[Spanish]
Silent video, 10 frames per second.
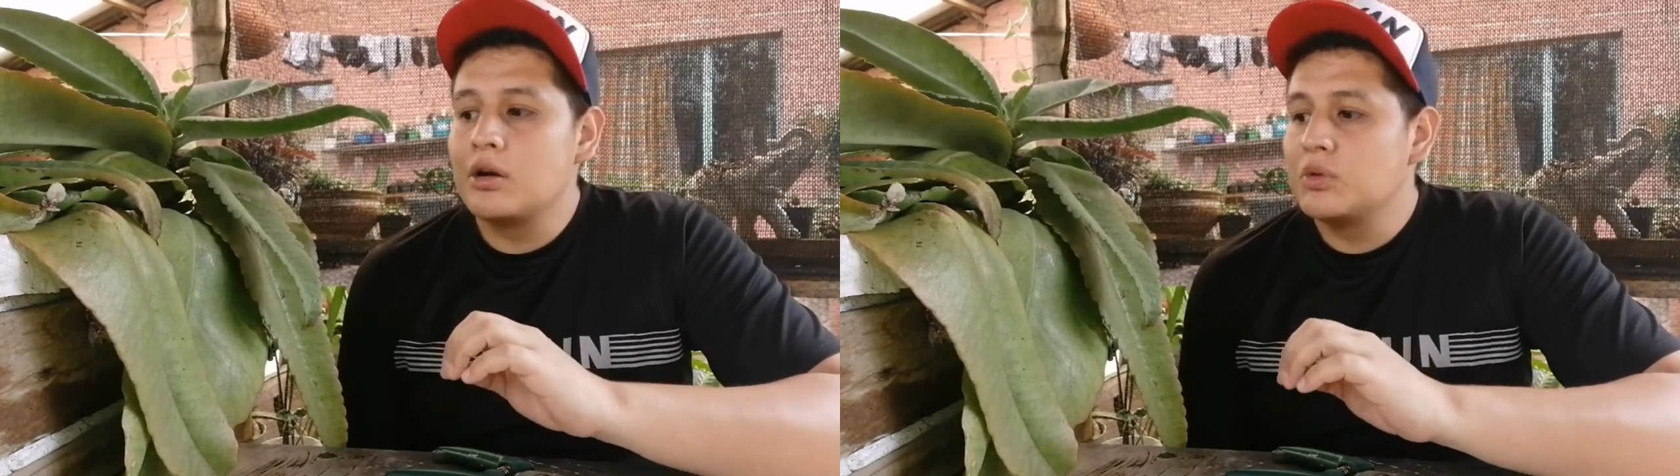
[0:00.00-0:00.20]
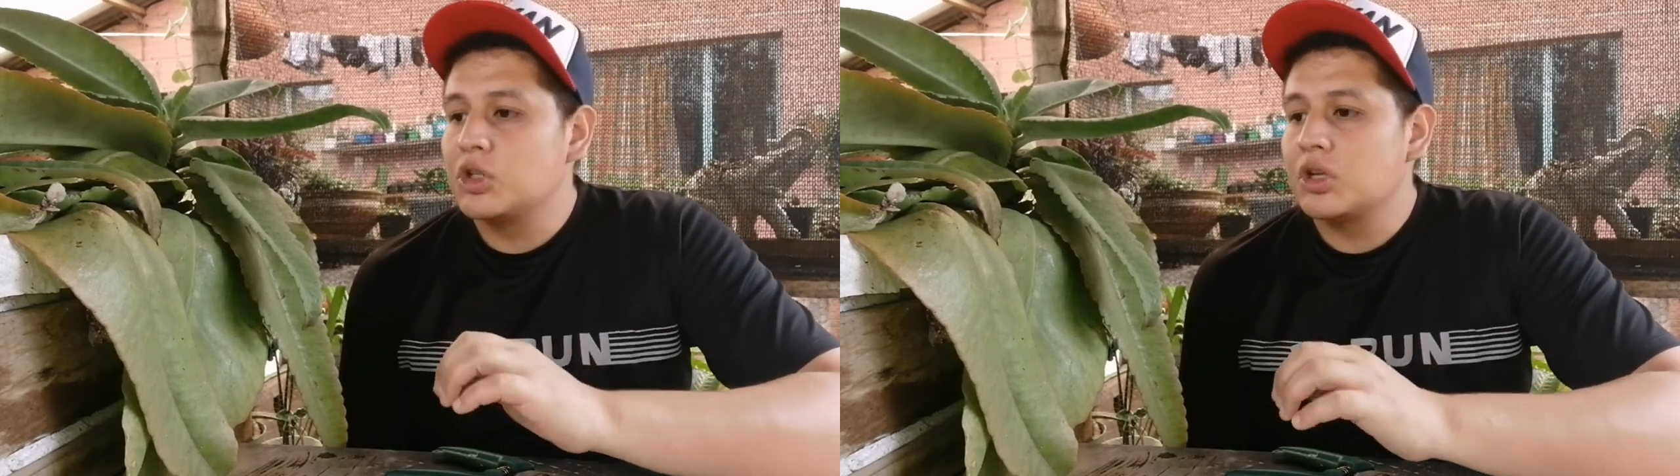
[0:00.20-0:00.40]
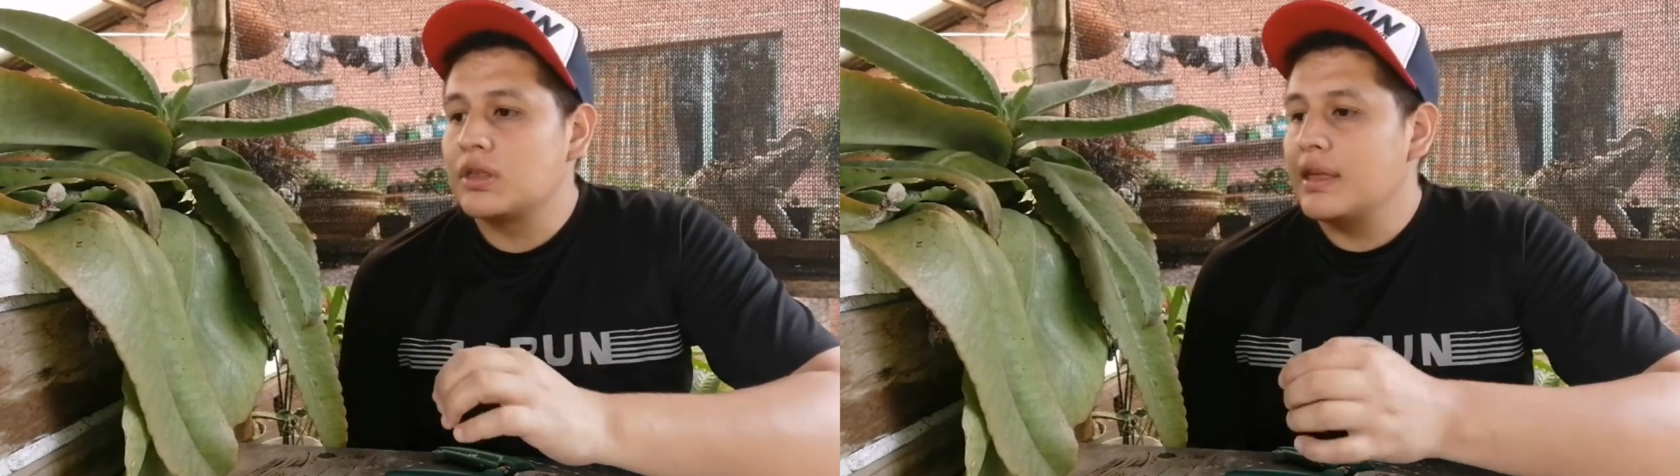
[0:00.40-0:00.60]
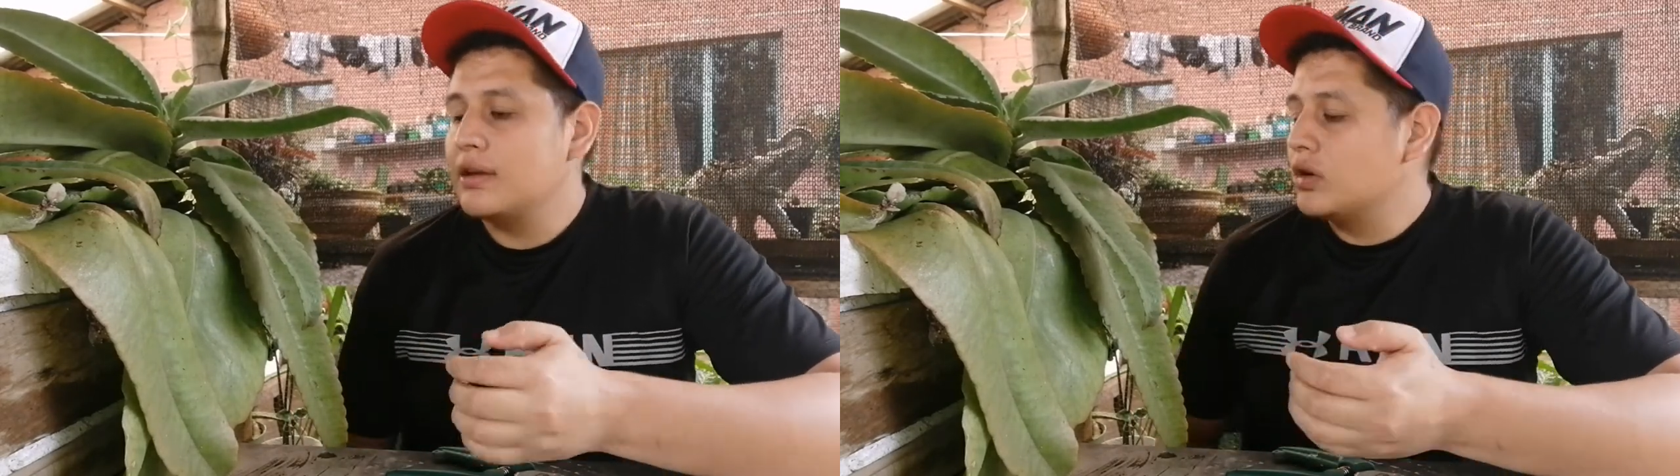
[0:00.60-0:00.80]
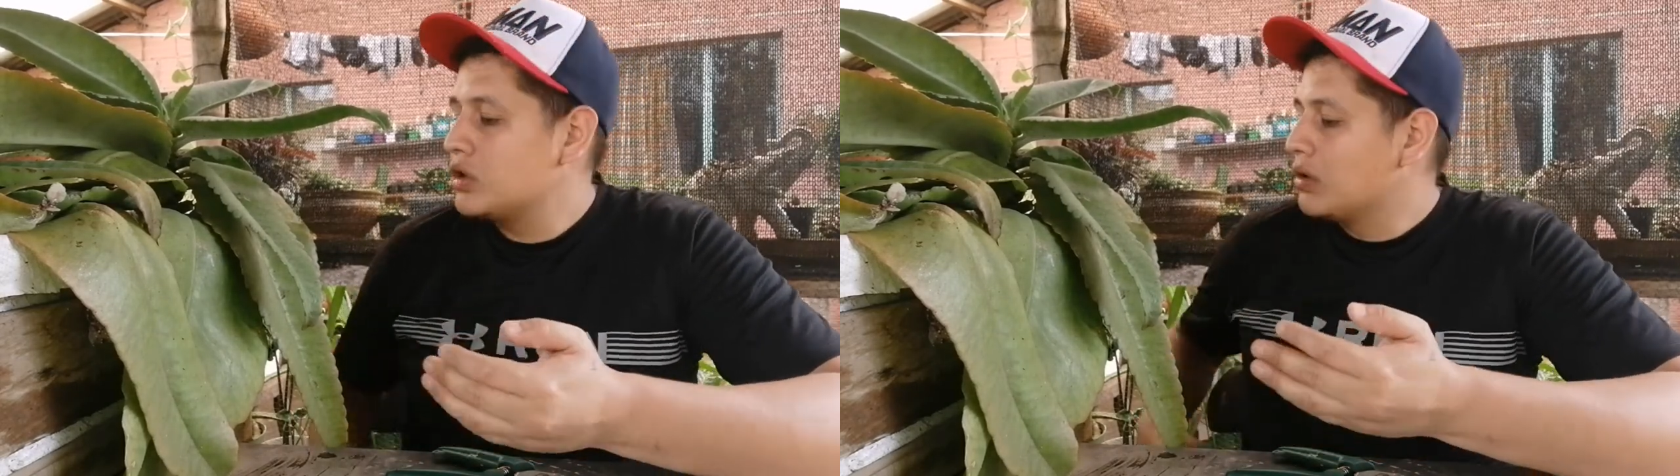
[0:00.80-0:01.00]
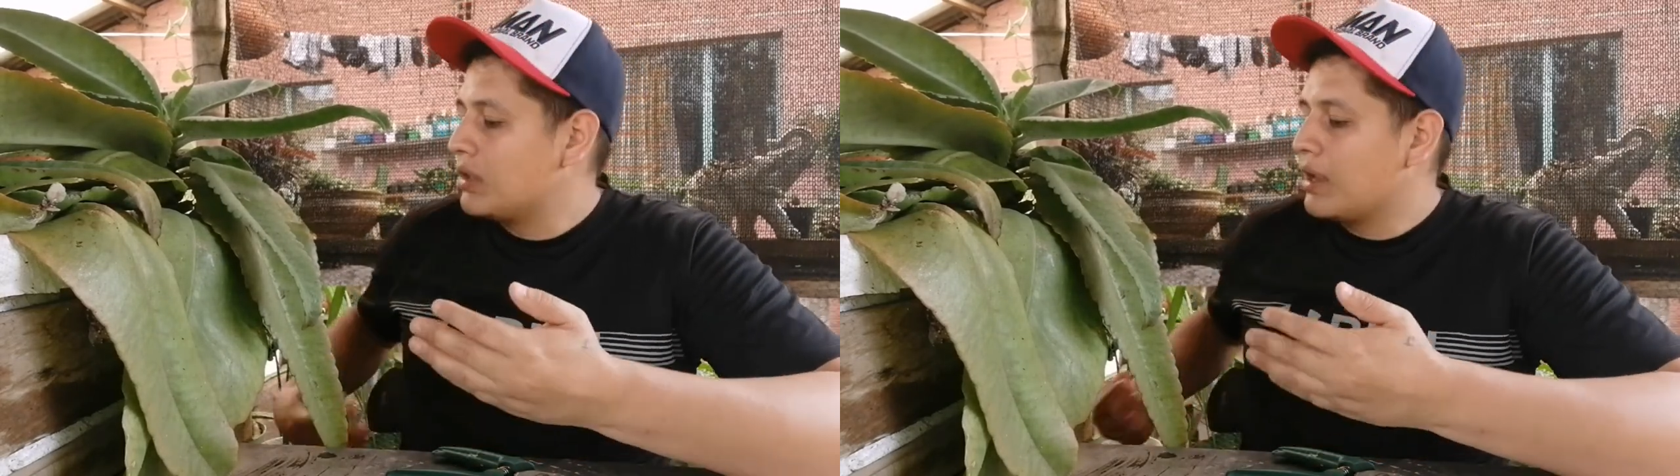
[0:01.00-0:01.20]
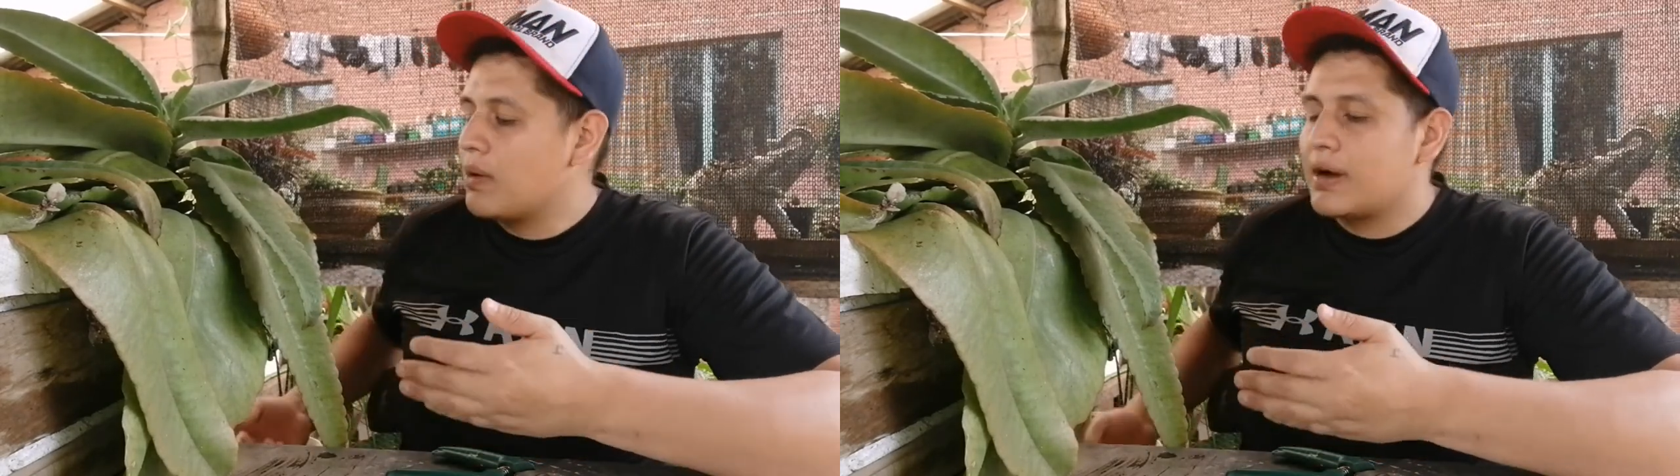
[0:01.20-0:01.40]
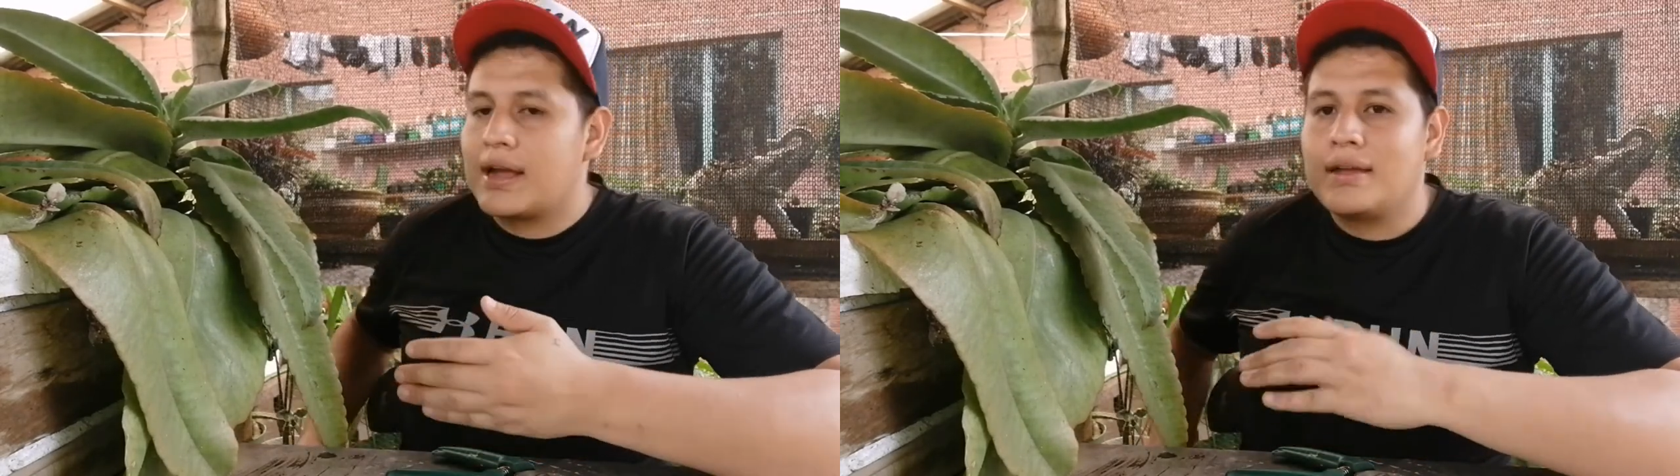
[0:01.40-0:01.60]
como yo te digo, yo lo
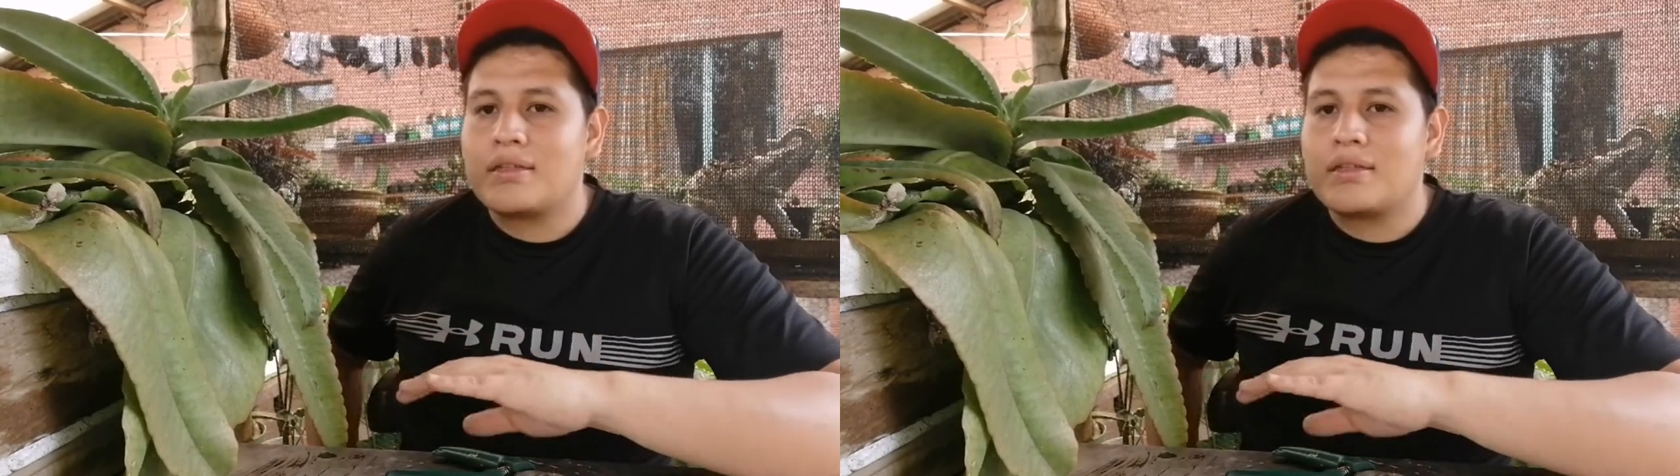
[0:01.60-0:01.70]
tengo acá y